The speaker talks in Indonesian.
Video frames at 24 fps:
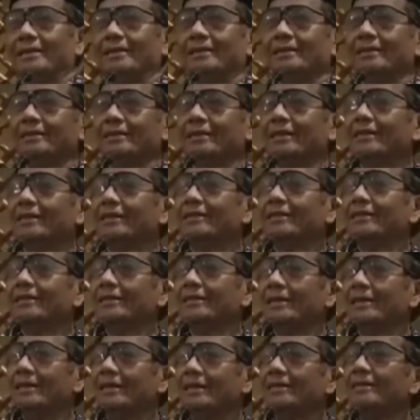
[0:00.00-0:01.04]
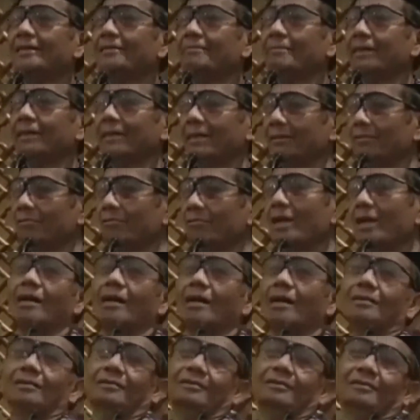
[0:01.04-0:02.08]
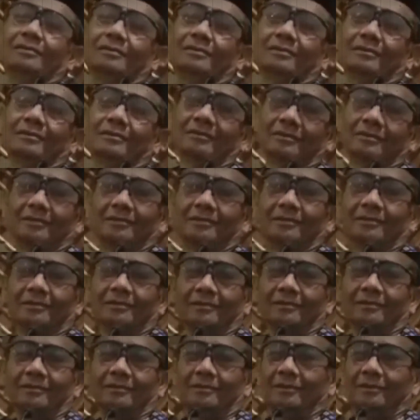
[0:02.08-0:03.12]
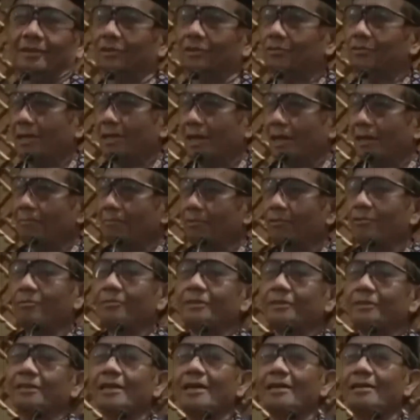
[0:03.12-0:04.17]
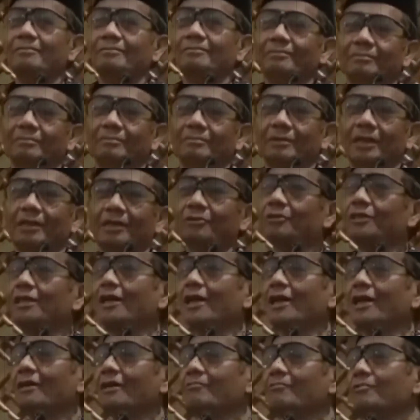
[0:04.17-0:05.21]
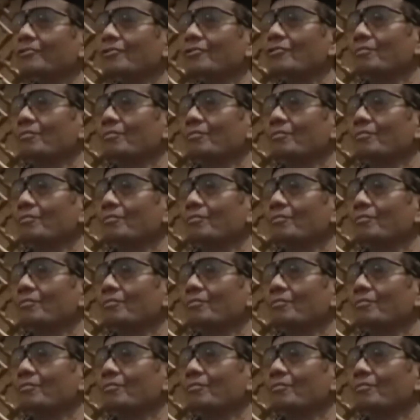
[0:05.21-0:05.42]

tata negaranya beda juga. Itu dalam hukum Islam atau di dalam hukum